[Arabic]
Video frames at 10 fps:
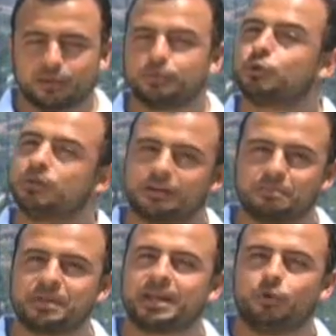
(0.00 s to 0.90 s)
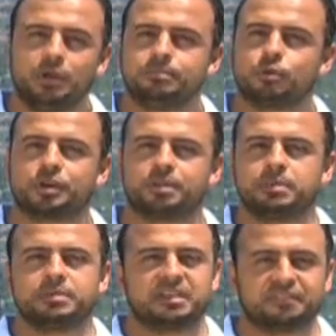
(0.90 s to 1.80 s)
لو بتقول لها ربنا احبك
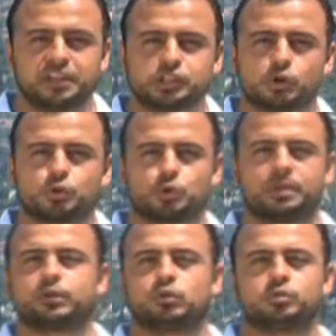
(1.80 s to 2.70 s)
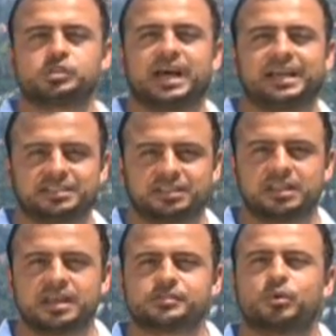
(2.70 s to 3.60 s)
ربي بتفريج الكروبات ومساعده
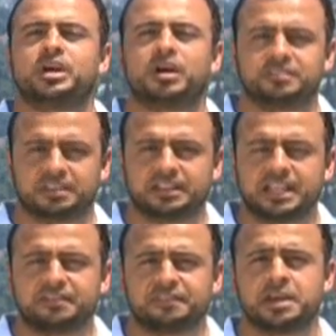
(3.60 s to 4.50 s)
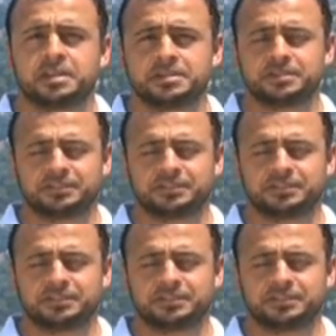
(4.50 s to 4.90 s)
الناس واغاثه اللهفان